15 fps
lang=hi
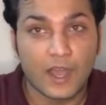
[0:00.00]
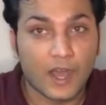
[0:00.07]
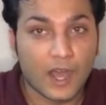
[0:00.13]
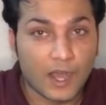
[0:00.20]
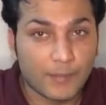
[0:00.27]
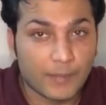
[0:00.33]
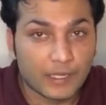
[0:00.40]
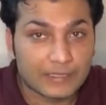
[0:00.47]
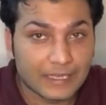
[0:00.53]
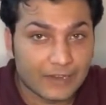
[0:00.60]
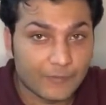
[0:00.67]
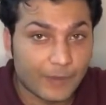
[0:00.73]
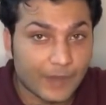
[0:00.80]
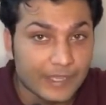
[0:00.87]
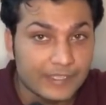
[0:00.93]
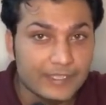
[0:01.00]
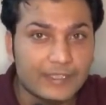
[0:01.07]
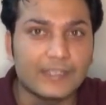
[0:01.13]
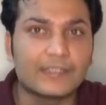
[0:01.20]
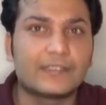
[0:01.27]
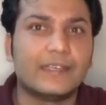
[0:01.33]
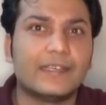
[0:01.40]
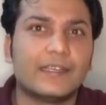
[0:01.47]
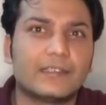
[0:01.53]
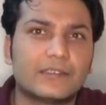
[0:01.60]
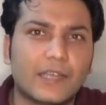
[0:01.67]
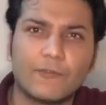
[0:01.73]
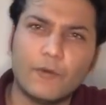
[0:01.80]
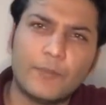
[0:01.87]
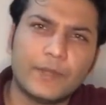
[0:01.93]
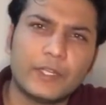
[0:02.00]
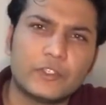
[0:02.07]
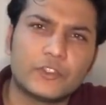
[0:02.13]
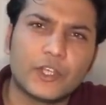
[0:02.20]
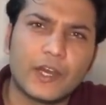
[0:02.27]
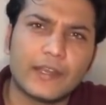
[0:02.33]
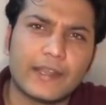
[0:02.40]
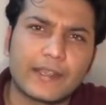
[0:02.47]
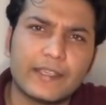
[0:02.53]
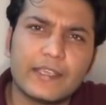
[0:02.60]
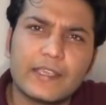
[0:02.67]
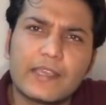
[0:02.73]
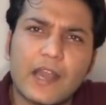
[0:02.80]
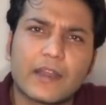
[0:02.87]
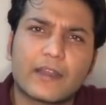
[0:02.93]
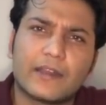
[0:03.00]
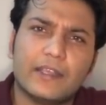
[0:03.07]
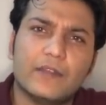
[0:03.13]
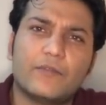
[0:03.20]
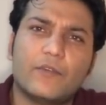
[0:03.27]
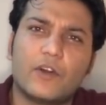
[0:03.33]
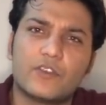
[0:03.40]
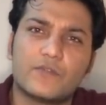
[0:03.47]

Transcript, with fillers: अब अल्ताफ भाई के गिर्द घेरा तंग वो परेशान है कि ये क्या कर रही है फौज